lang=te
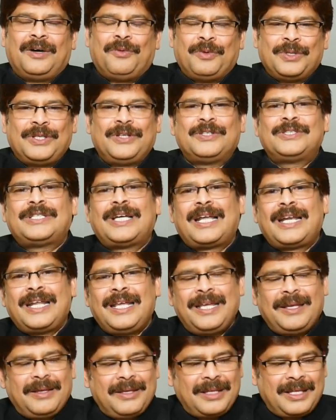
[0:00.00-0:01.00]
ఉదయంసారి
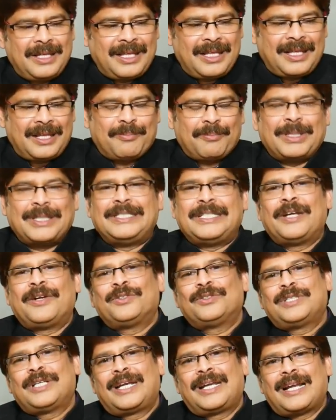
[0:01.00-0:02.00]
మధ్యాహ్నం
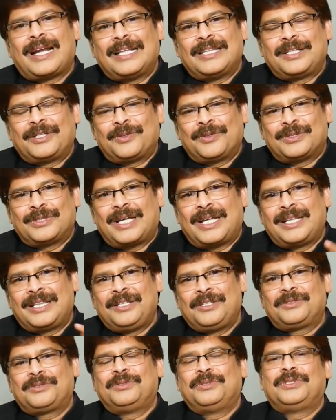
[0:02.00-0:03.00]
మధ్యాహ్నంసారి రాత్రికోసారి
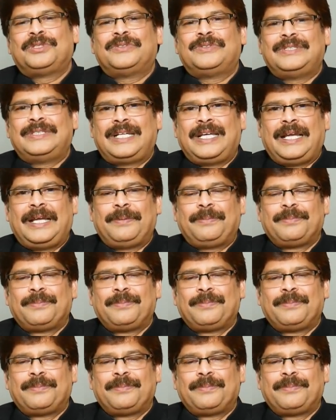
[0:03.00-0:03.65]
తీసుకుంటూ ఉంటే